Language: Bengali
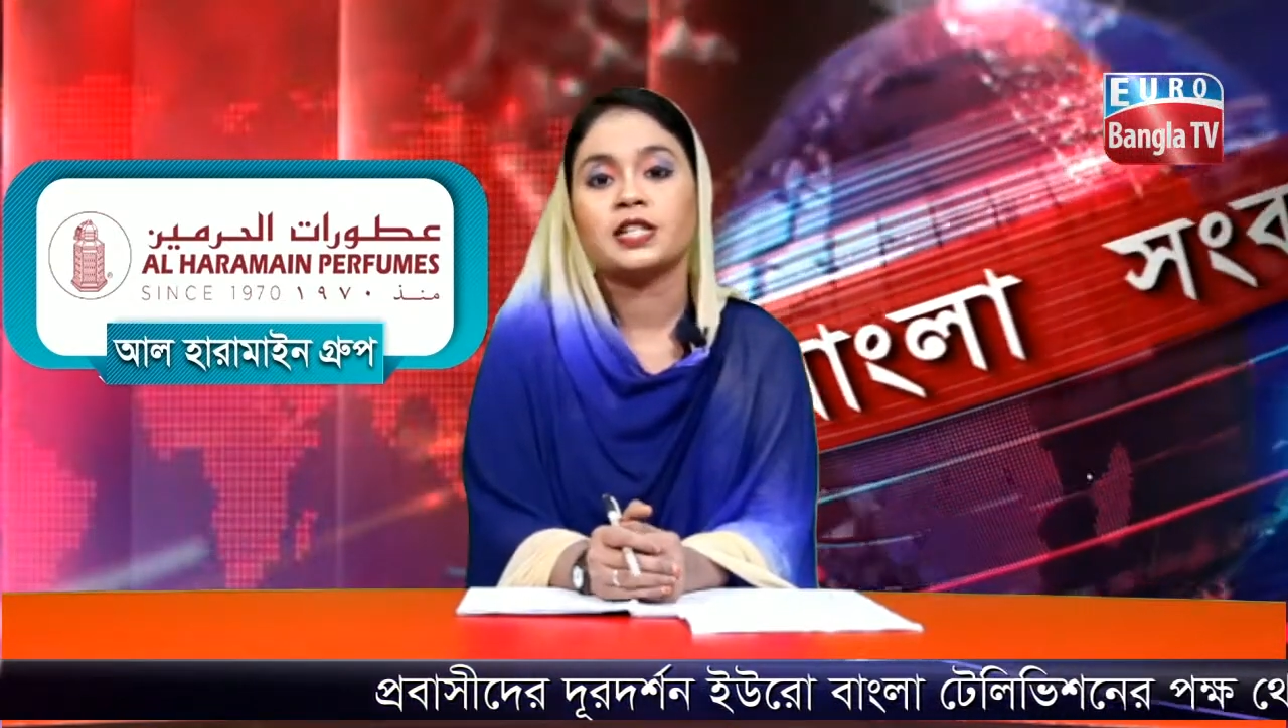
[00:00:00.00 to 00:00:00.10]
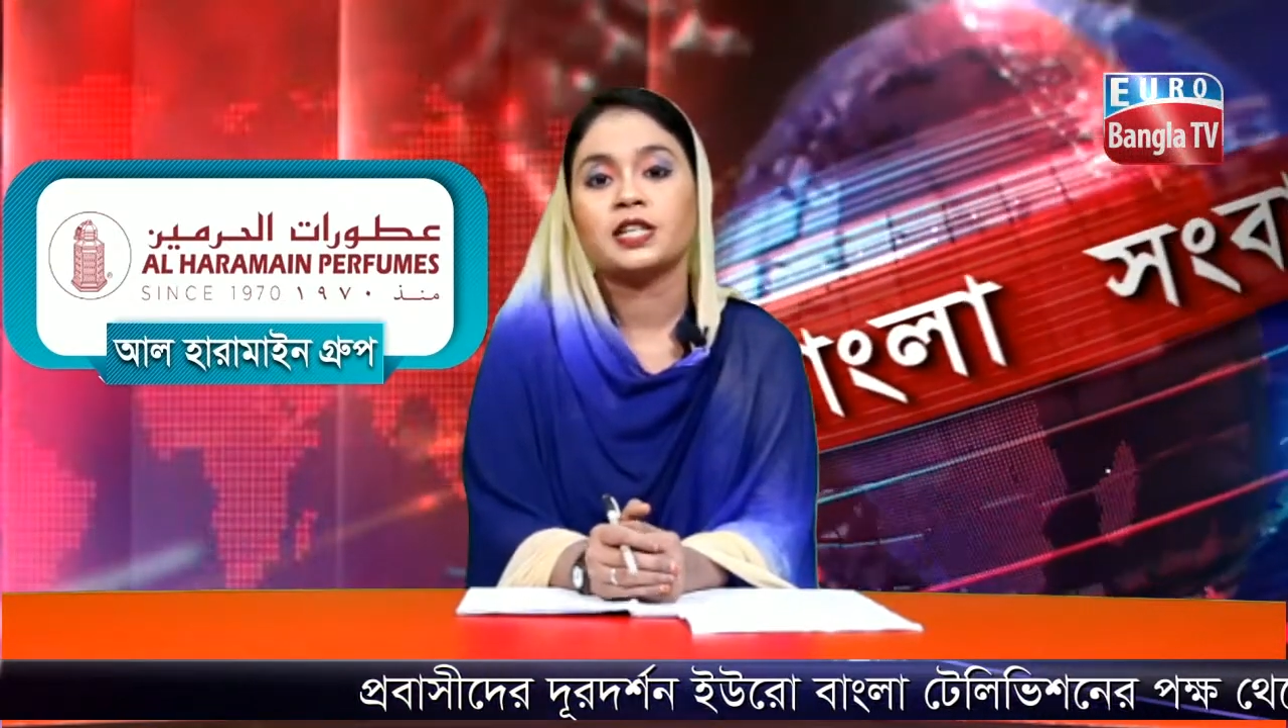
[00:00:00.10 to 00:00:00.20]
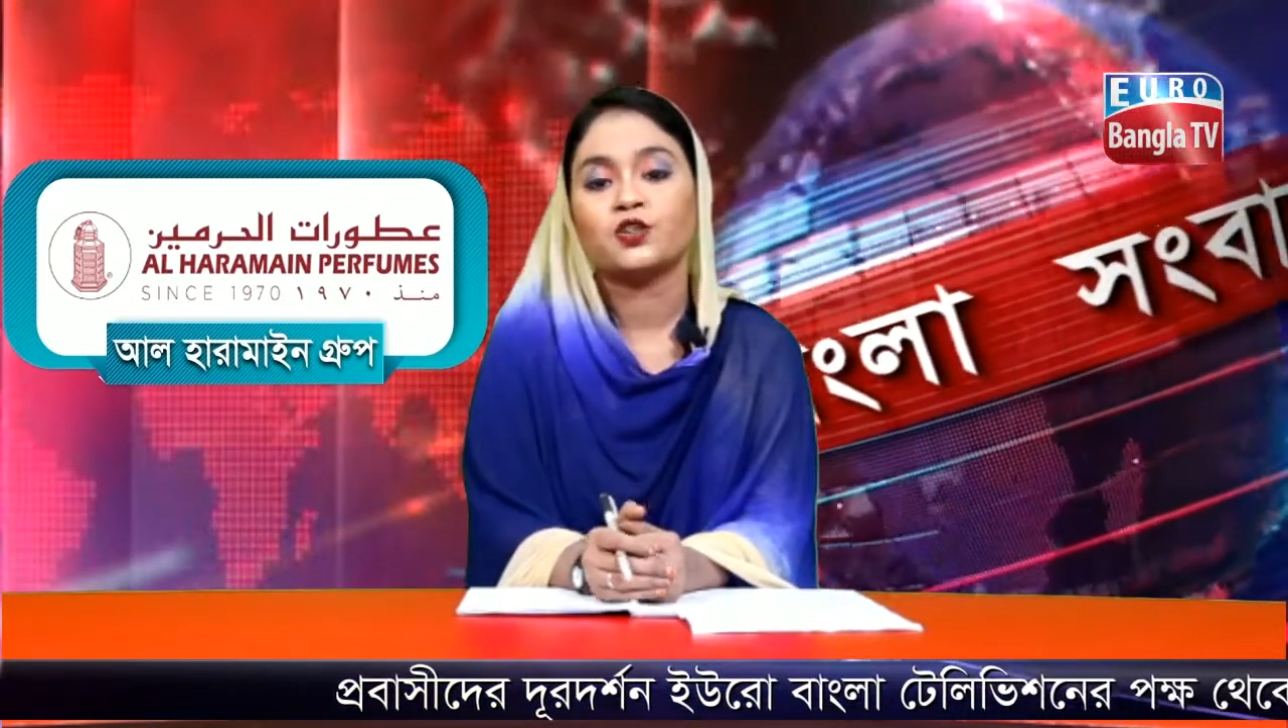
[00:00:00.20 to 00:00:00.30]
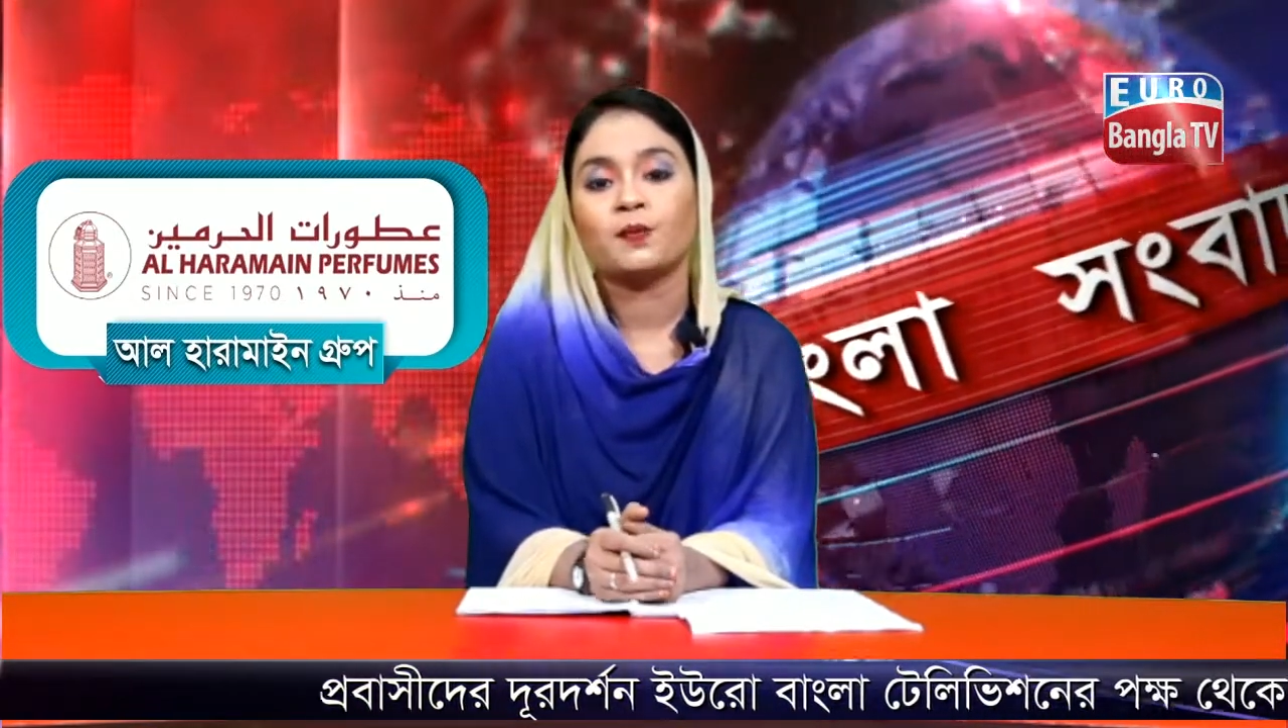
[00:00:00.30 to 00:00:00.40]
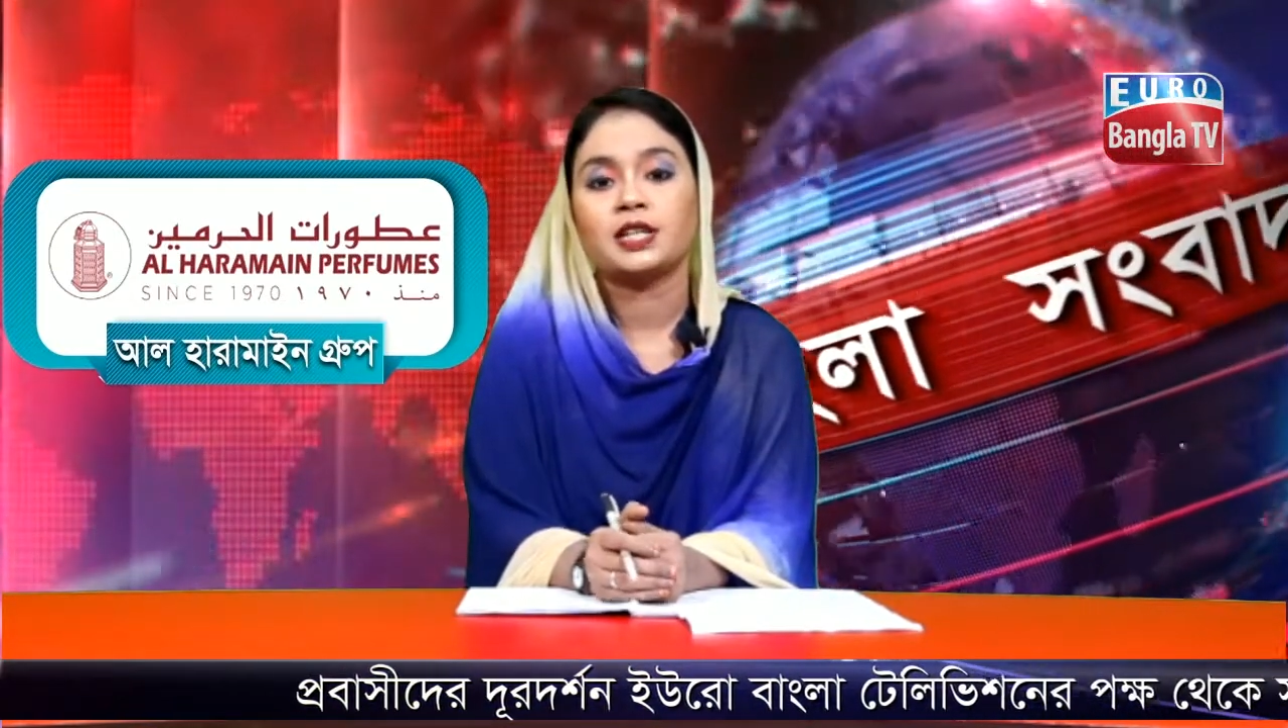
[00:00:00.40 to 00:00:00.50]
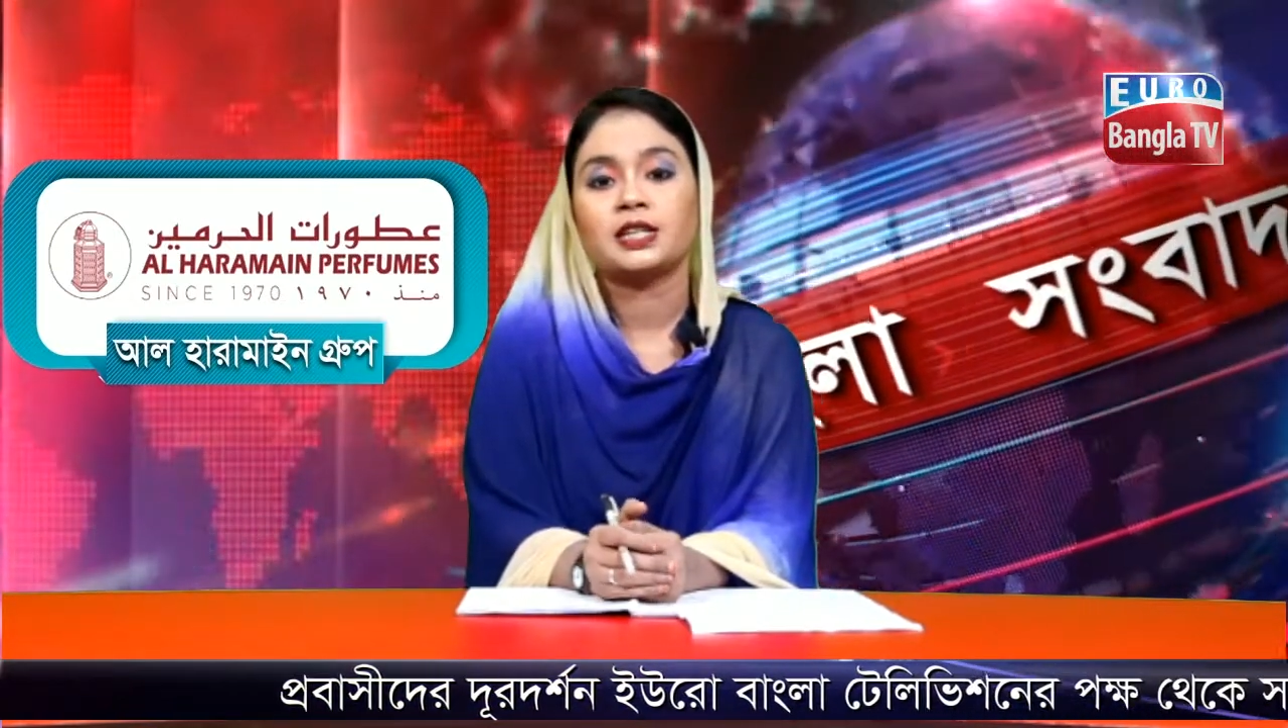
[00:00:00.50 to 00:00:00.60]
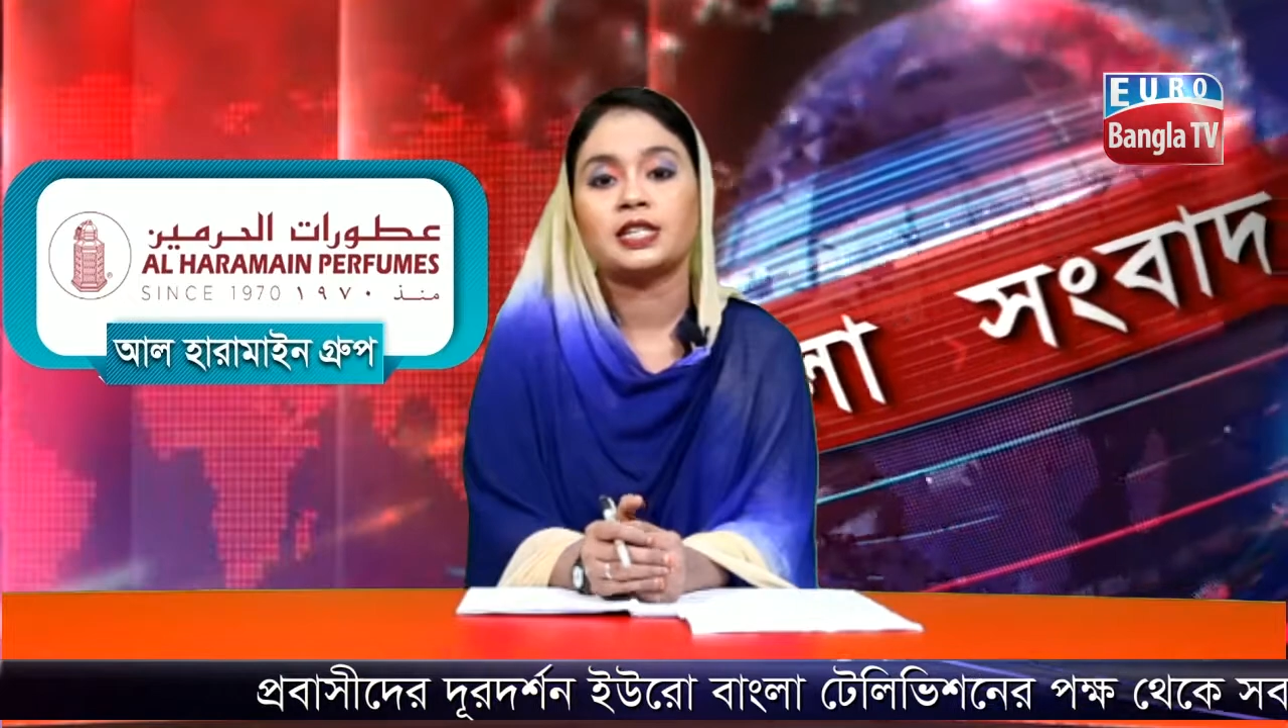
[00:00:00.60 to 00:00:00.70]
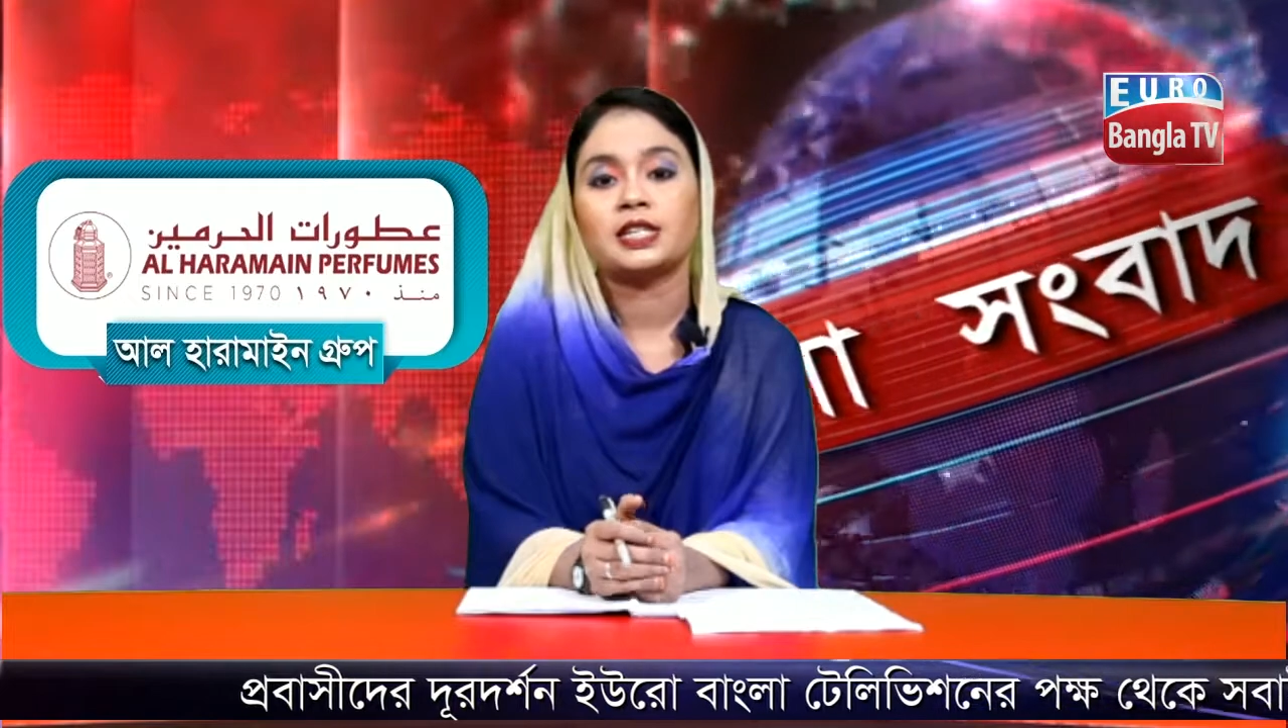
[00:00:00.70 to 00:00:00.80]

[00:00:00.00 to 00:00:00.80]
শ্রমিকদের